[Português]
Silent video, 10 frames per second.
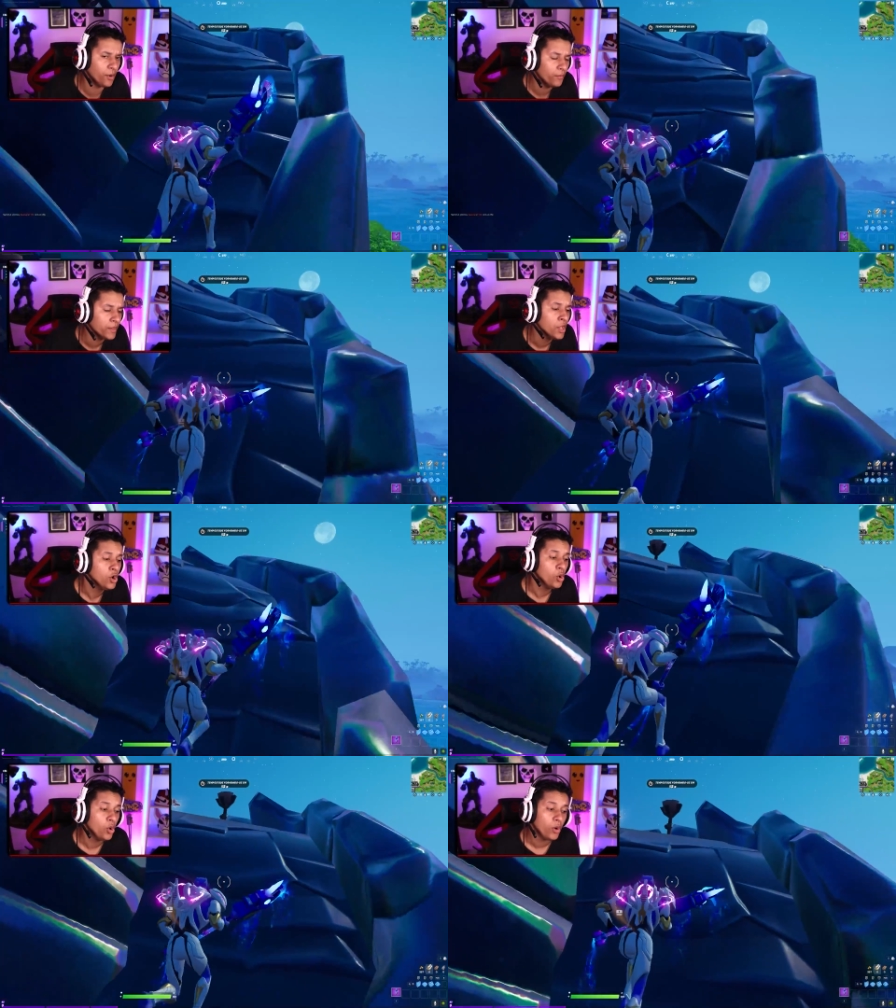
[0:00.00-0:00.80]
Então,
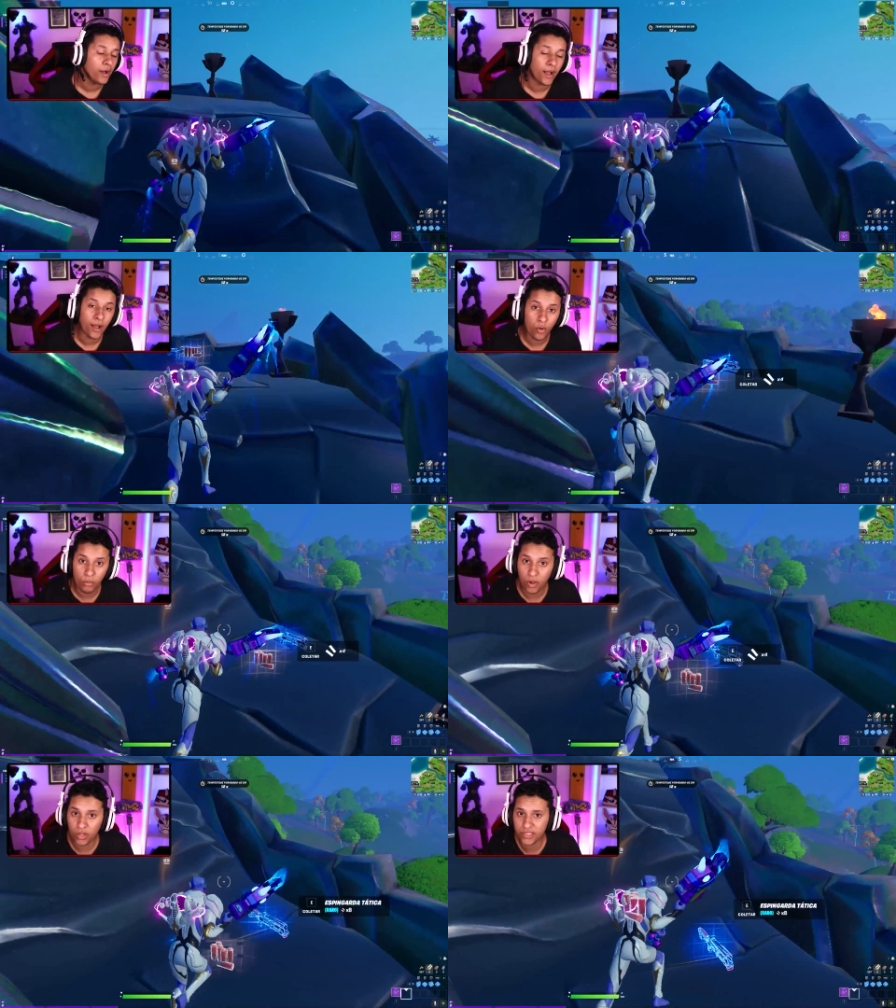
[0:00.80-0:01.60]
basicamente, você pode
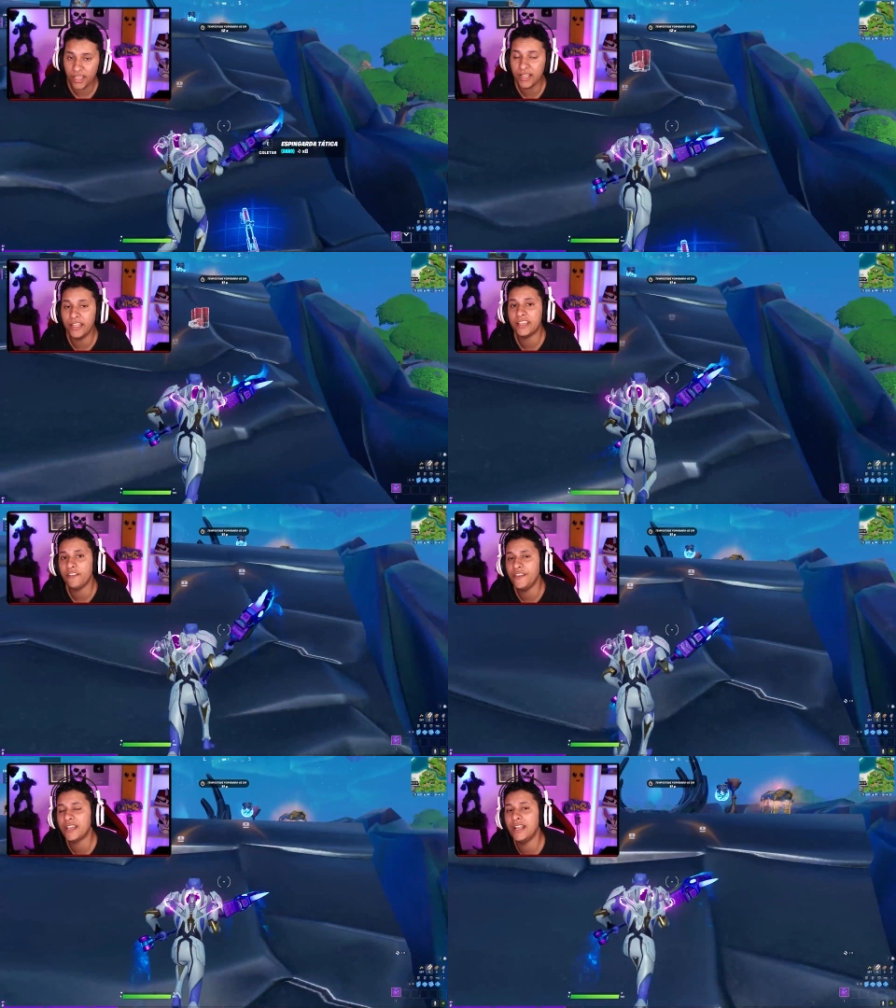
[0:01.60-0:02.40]
subir ali e
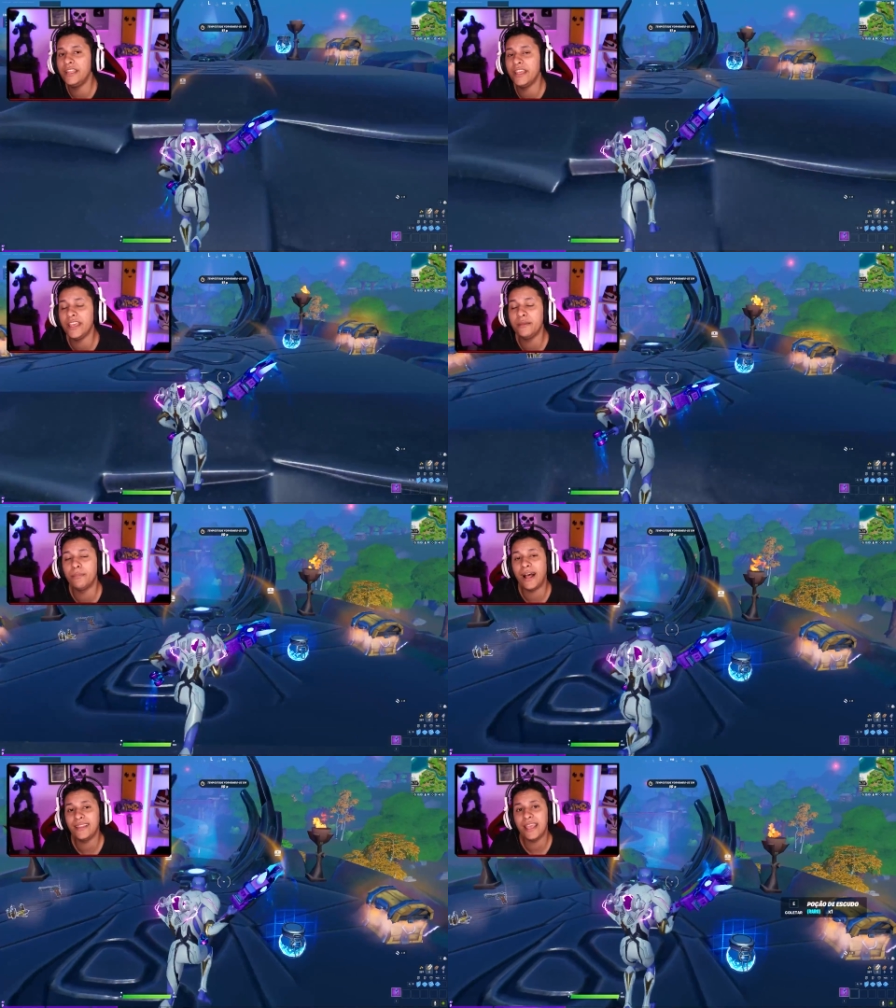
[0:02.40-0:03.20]
pegar a sua relíquia que
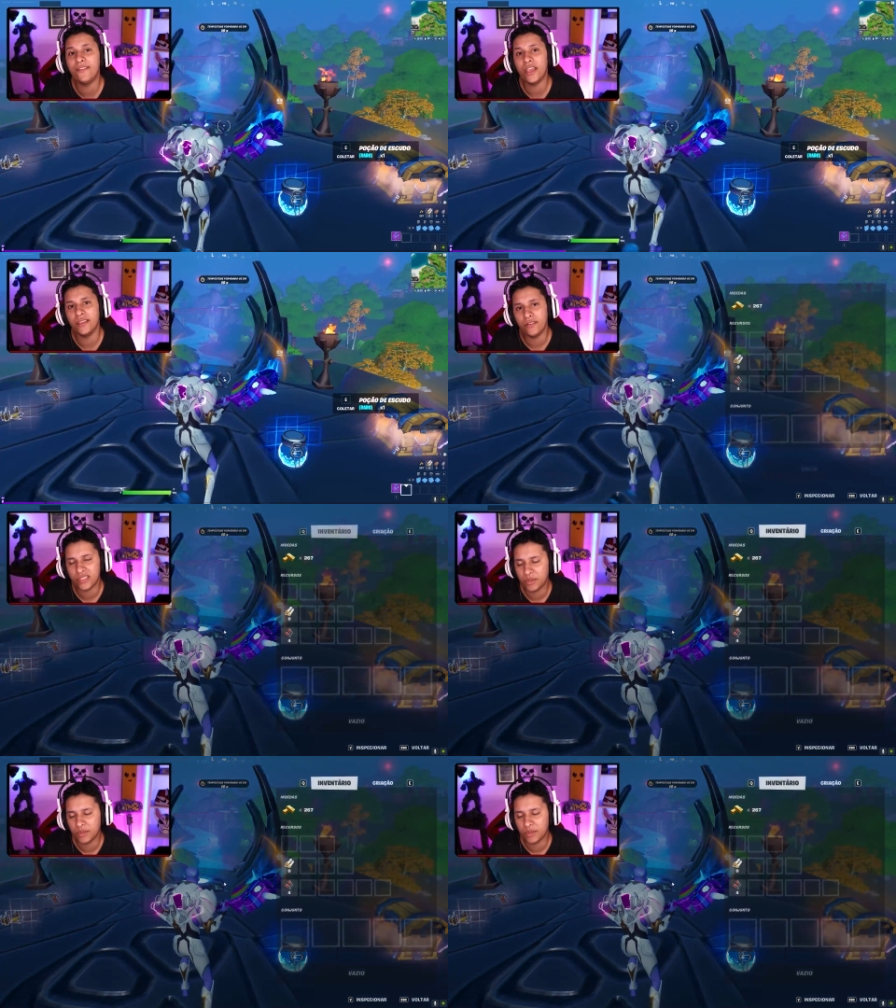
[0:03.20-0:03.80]
fica bem ali naquela